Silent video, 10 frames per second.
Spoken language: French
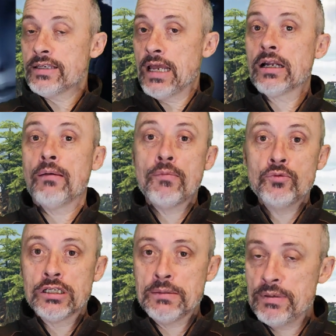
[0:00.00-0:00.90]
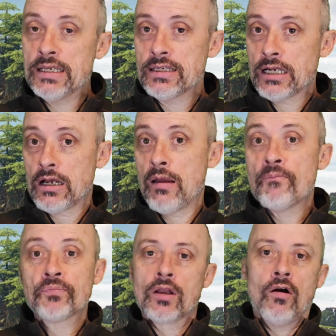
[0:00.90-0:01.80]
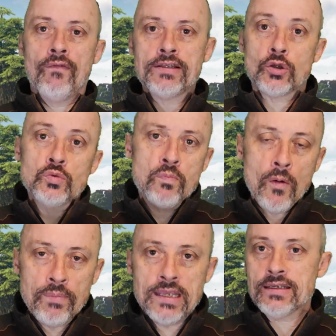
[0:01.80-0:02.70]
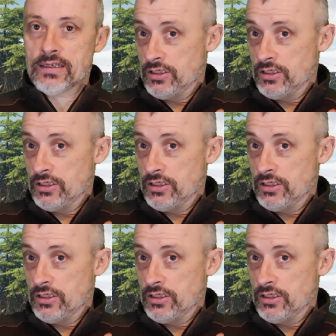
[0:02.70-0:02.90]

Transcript: il y a quand même du clipping, il y a quand même, on va dire, du popping.